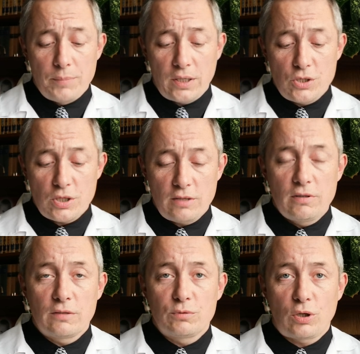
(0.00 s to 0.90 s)
перед
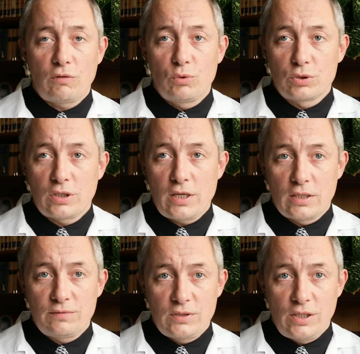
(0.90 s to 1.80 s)
человеком все равно
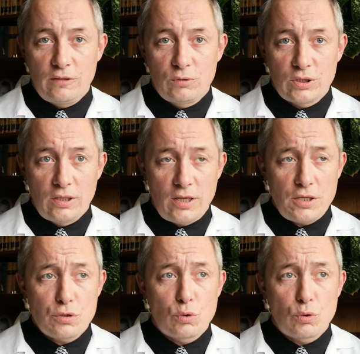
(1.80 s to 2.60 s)
стоят все его задачи,